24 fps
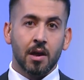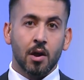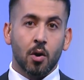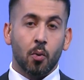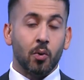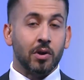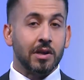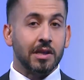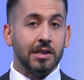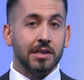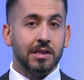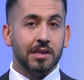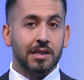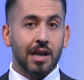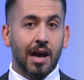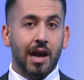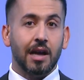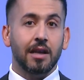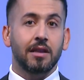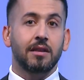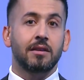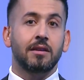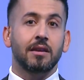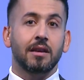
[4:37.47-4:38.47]

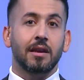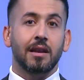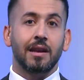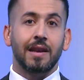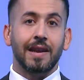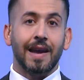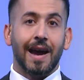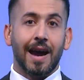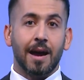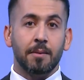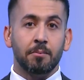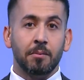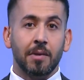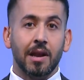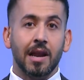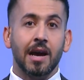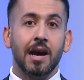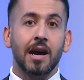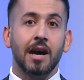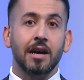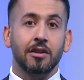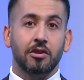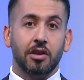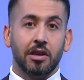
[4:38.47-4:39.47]
ونستعد
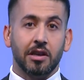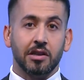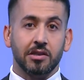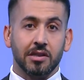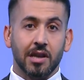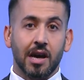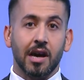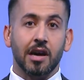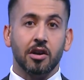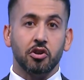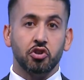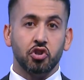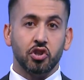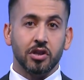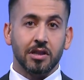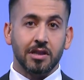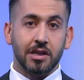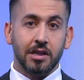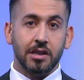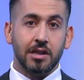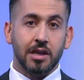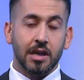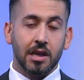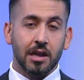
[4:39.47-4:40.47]
لحملات حصار
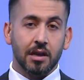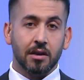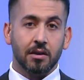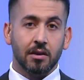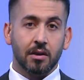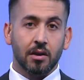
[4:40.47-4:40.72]
جديدة؟